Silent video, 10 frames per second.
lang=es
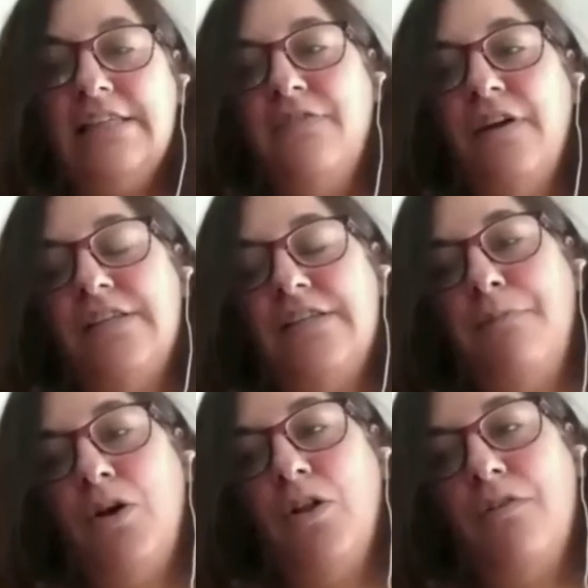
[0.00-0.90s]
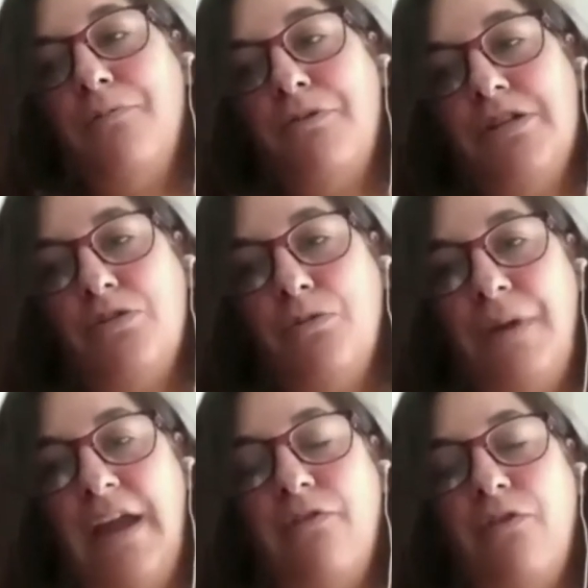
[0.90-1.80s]
qué no estoy en la escuela
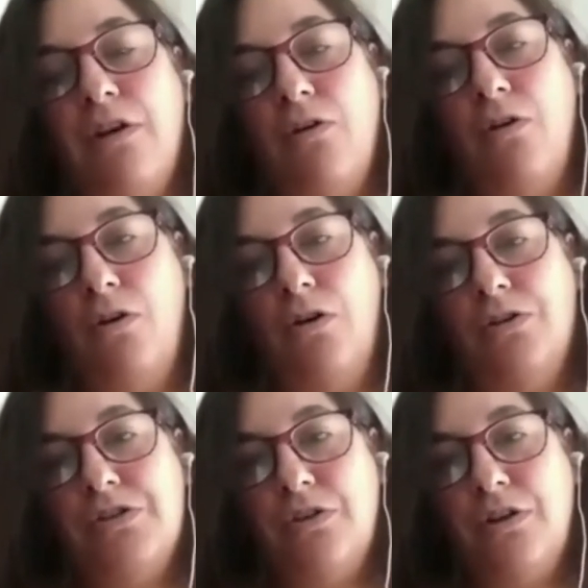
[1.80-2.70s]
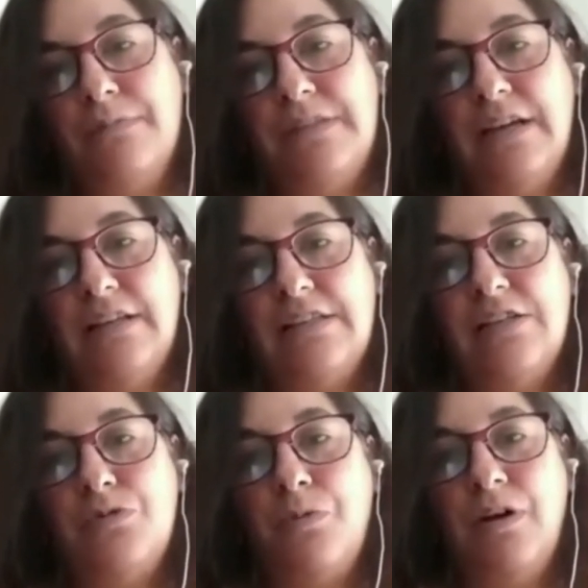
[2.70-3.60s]
y um,
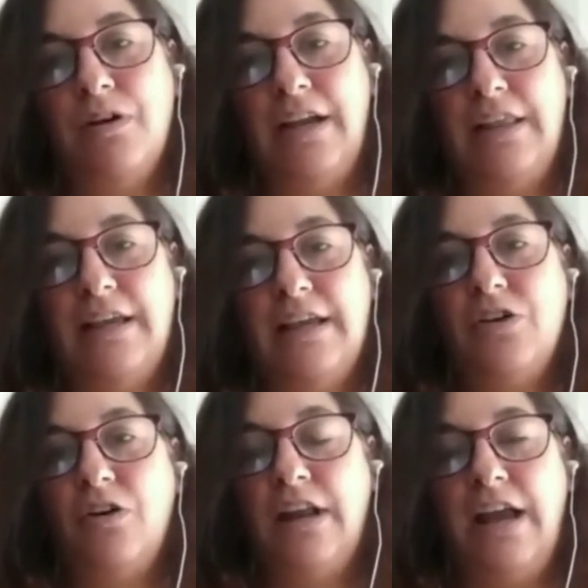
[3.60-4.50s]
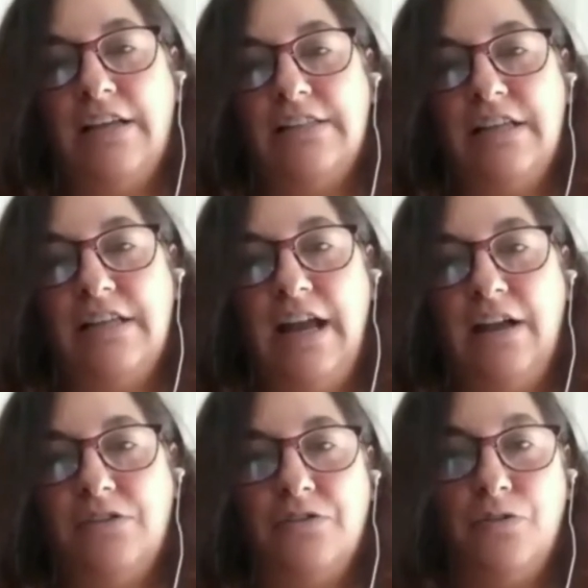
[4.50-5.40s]
eso es una respuesta
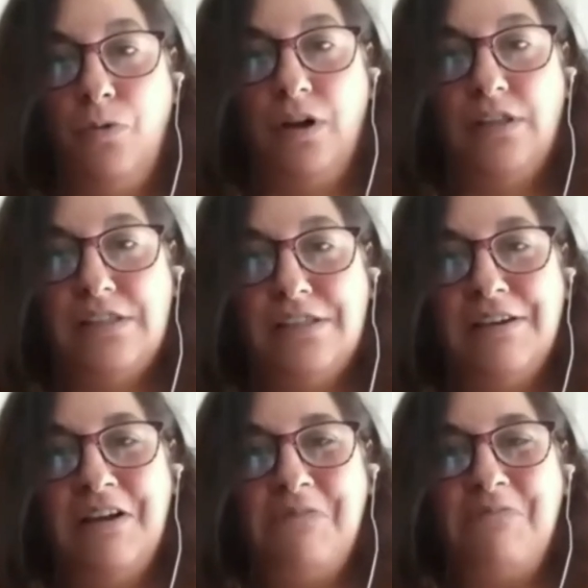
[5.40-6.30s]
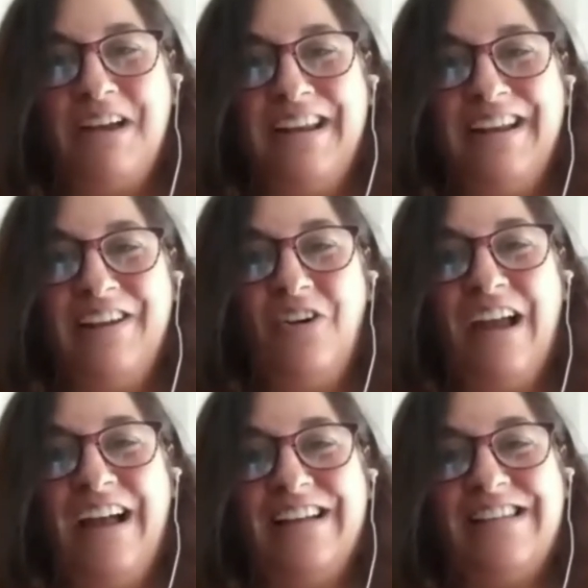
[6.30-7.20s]
típica de niños de esa edad
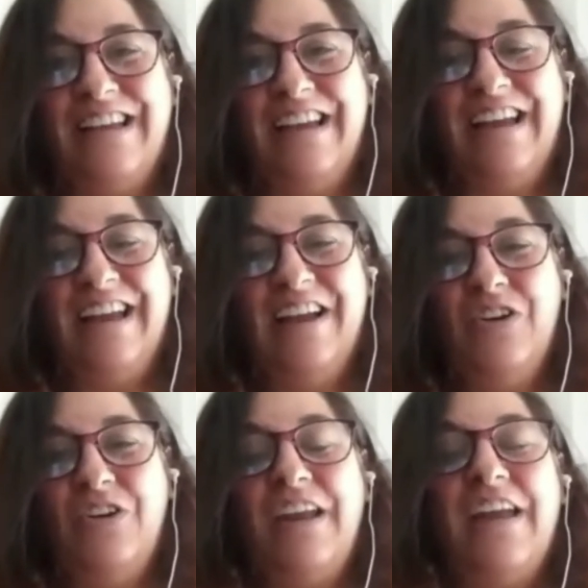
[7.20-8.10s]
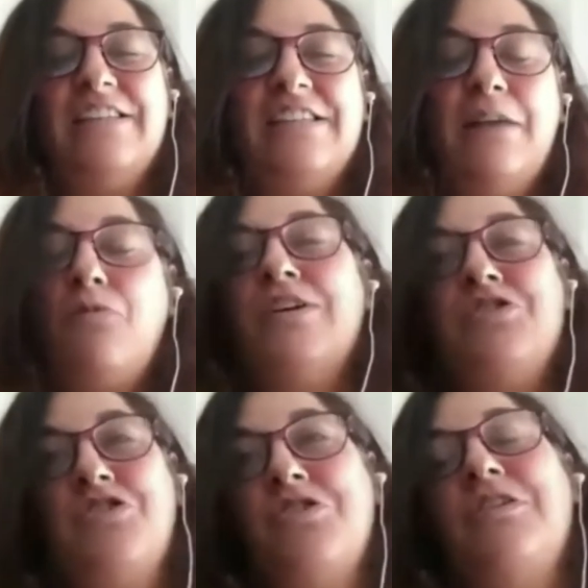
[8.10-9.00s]
em, y más son las
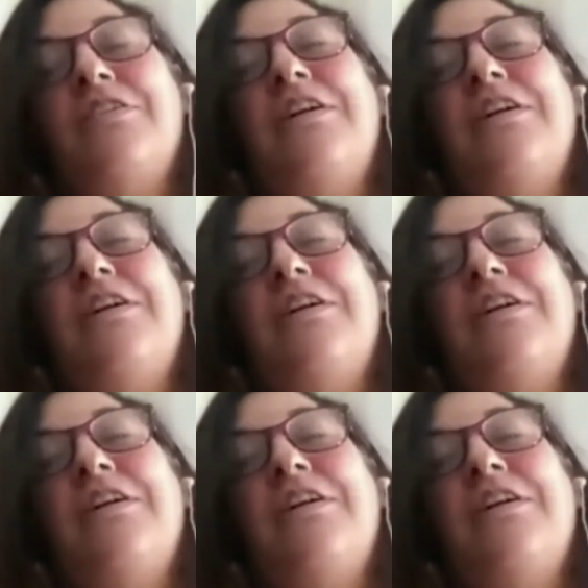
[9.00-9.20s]
circunstancias que